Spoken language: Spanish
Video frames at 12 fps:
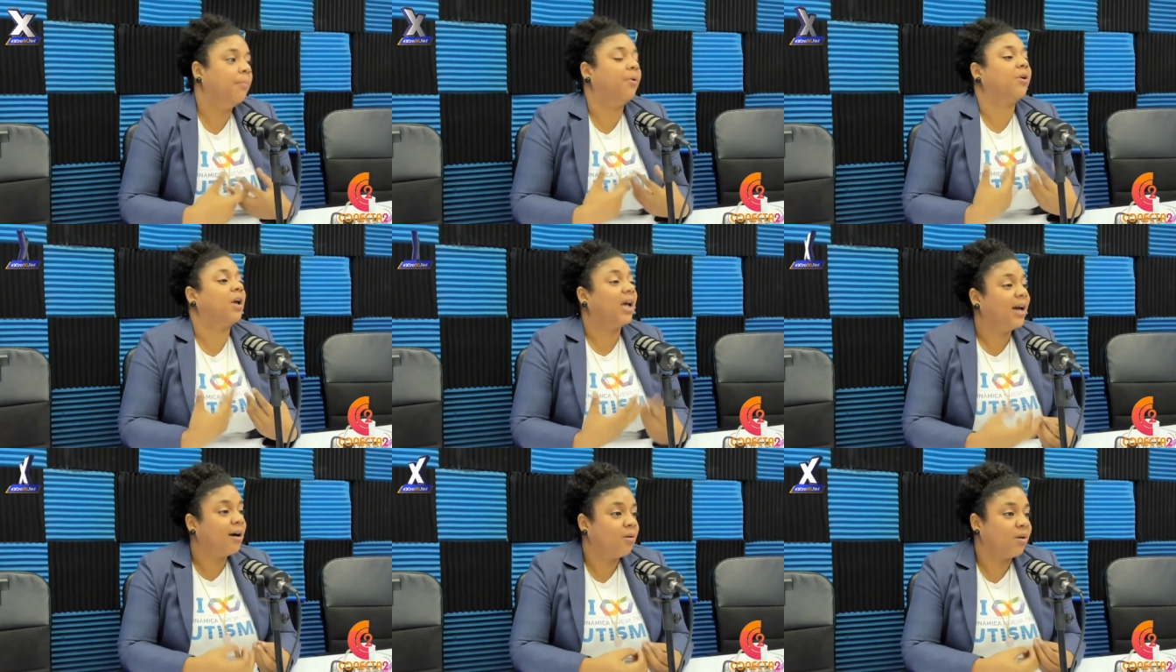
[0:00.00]
¿Por
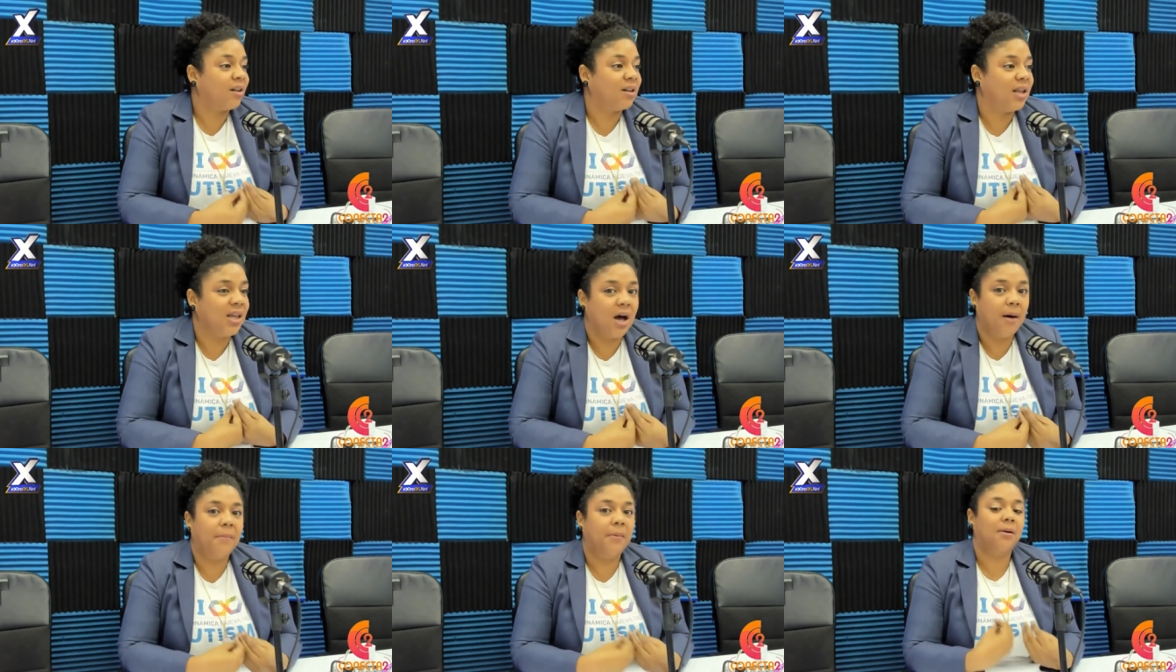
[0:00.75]
qué ahora se
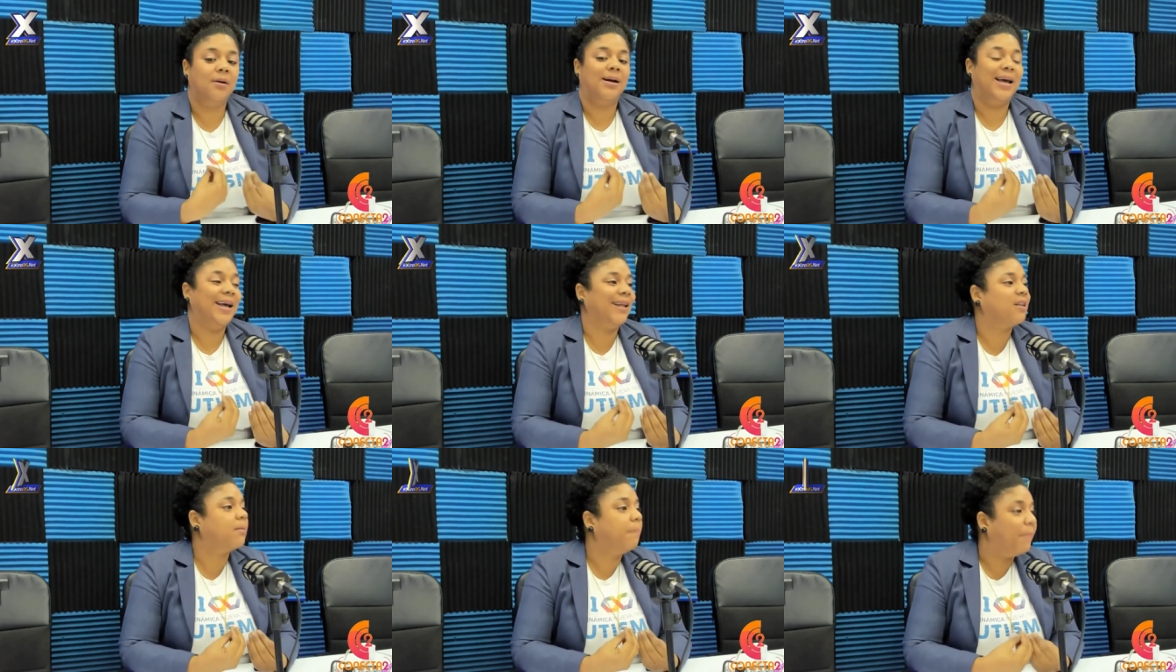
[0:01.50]
llama
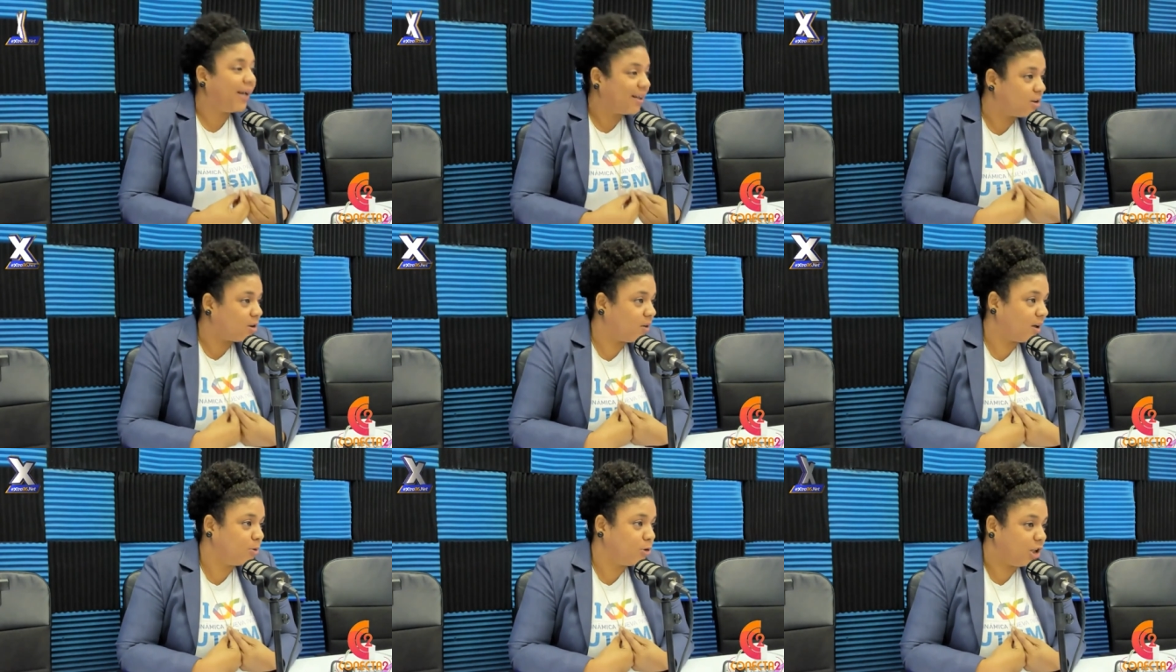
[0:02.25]
espectro
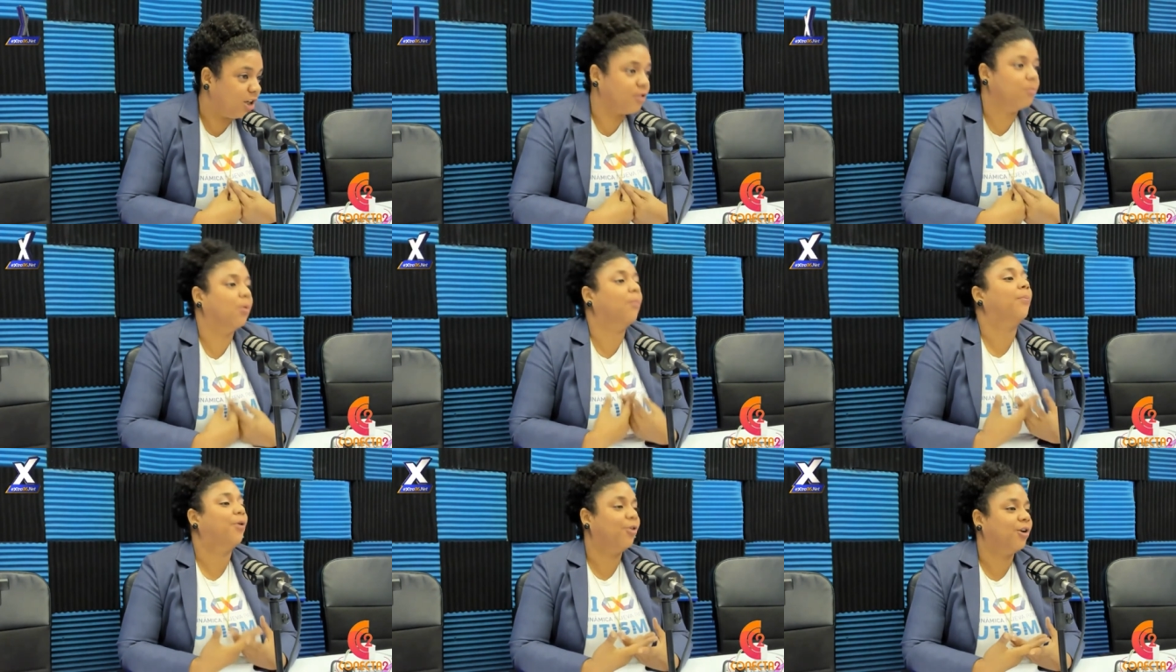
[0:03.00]
del autismo?
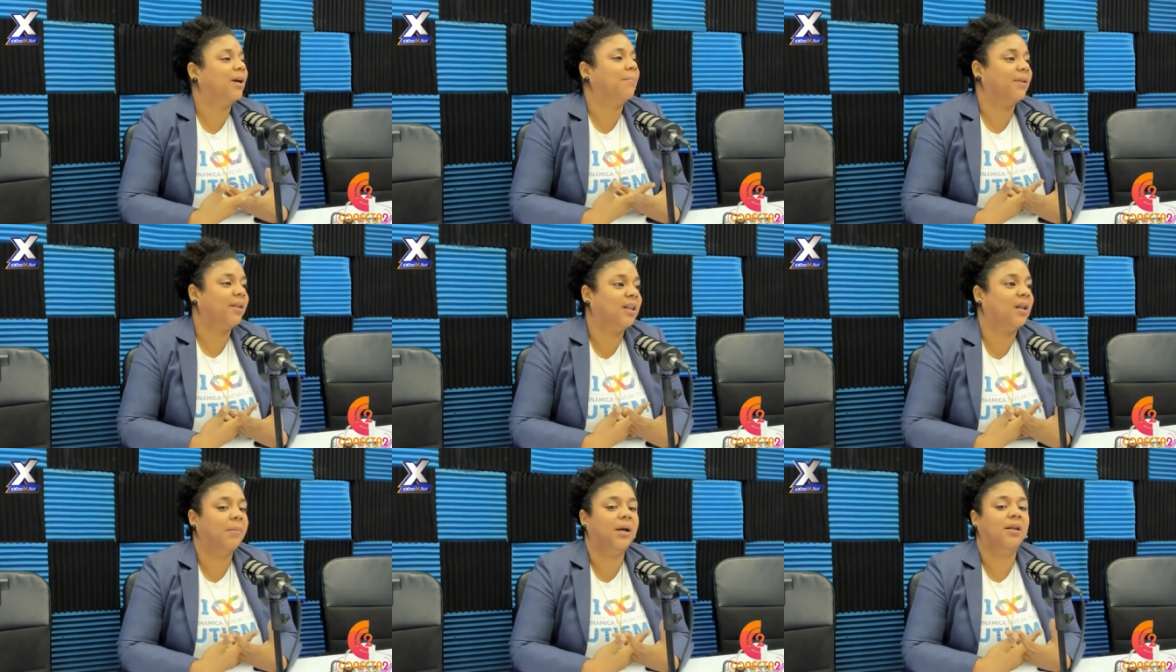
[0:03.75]
Porque
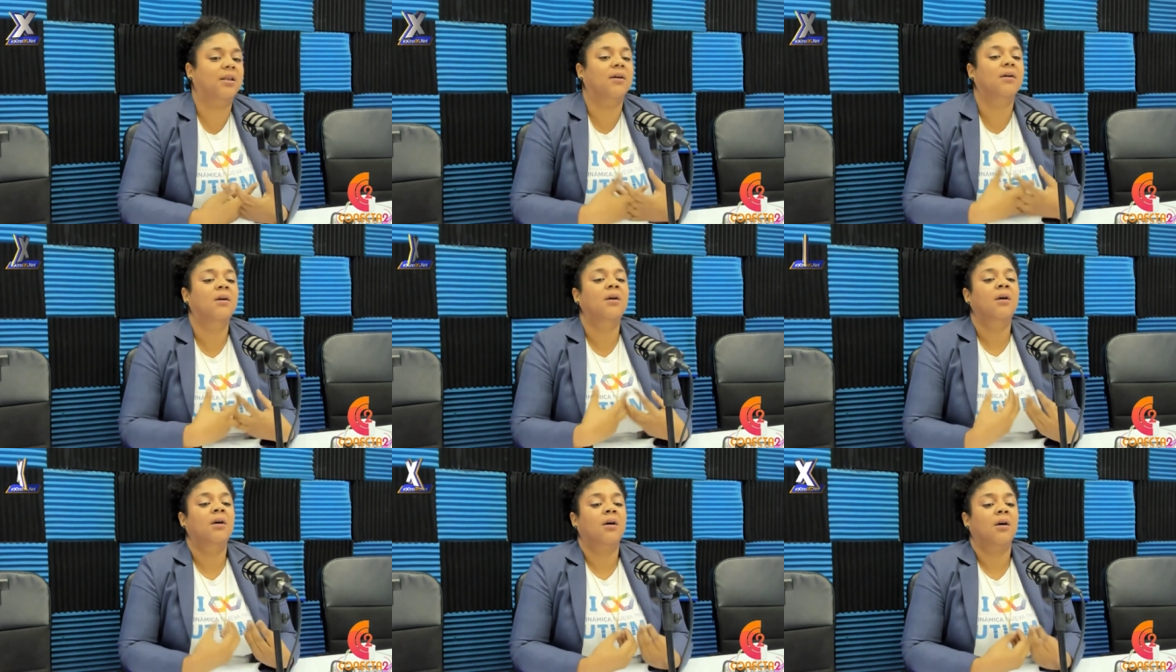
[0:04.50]
precisamente
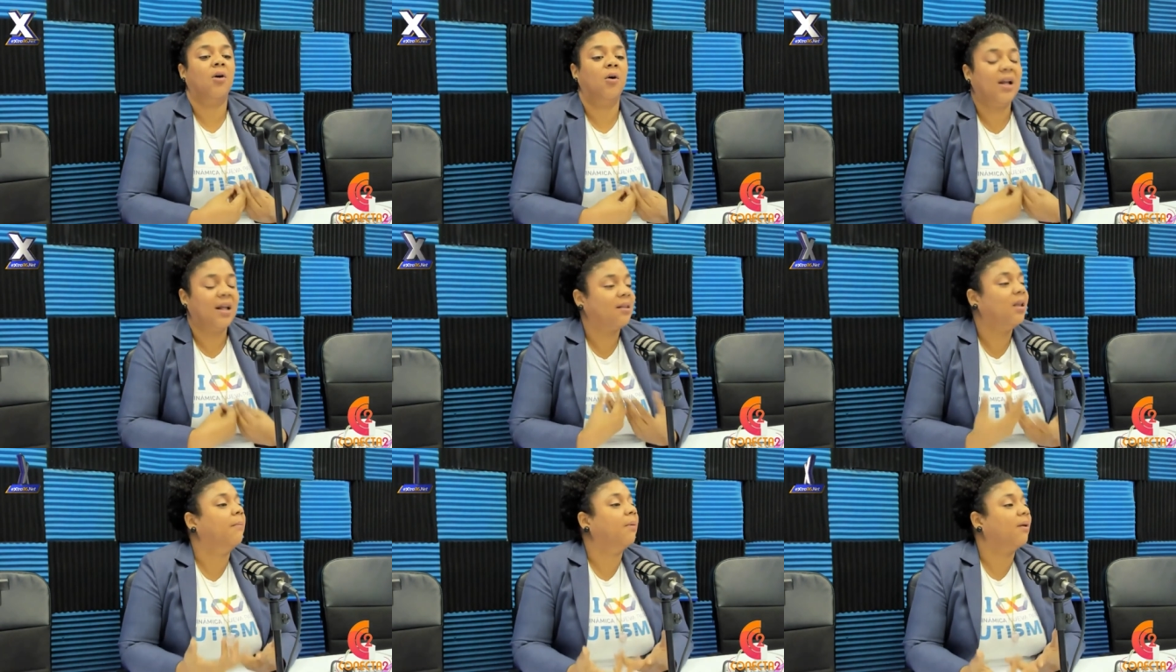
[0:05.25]
con las
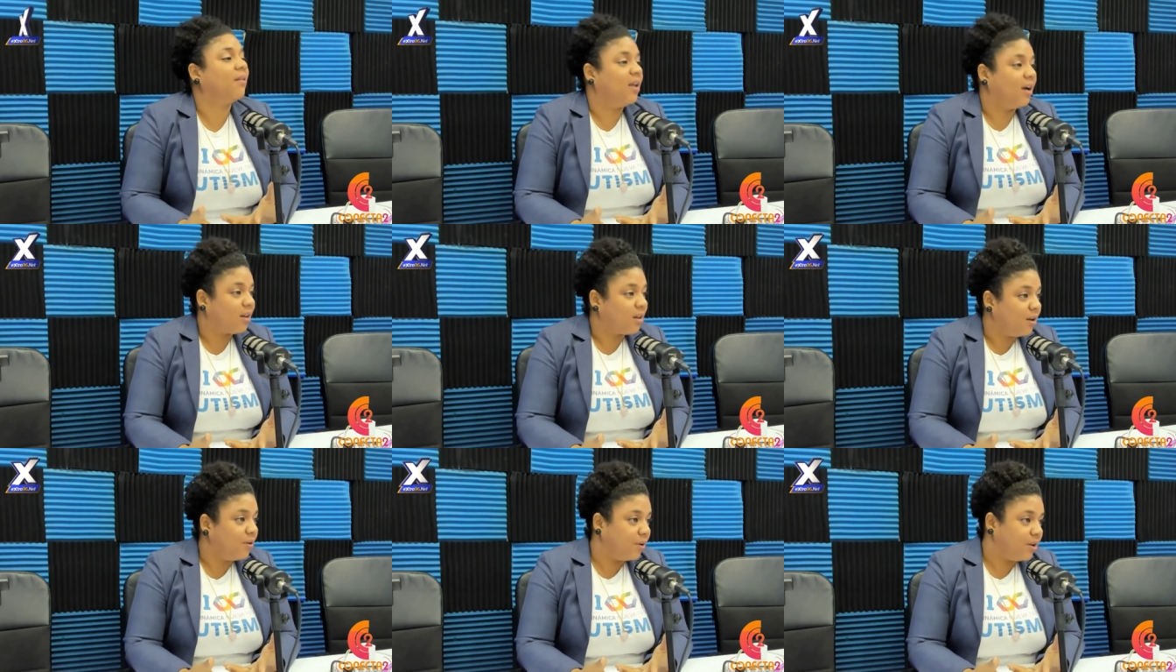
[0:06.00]

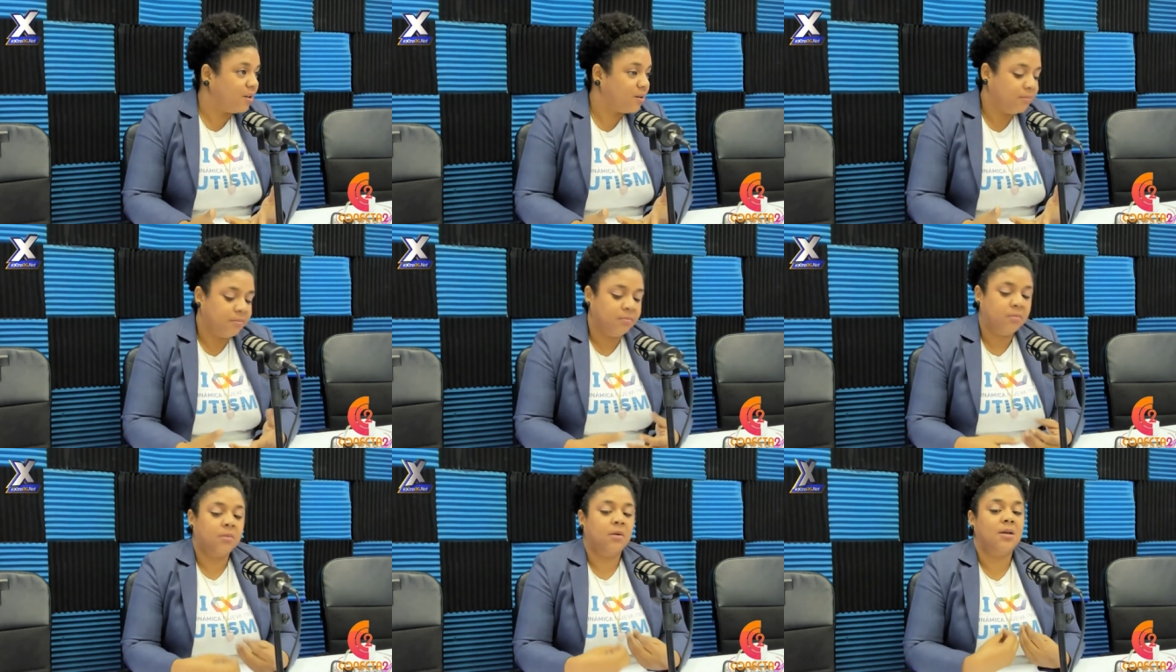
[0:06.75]
investigaciones
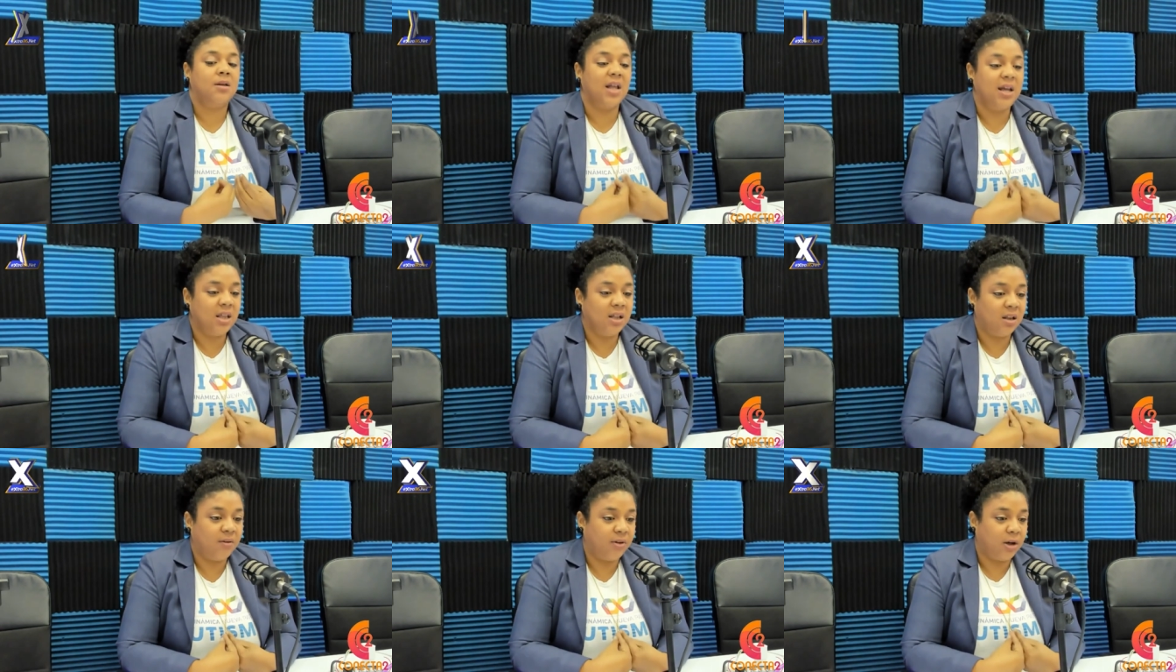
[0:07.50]
se
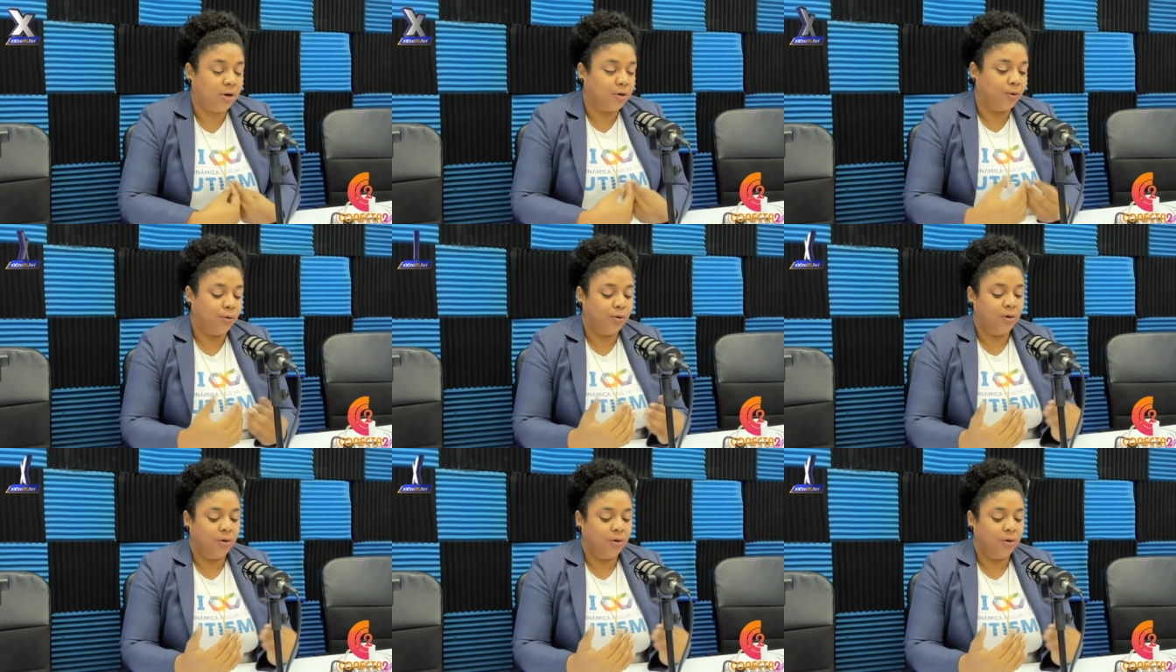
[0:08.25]
identificó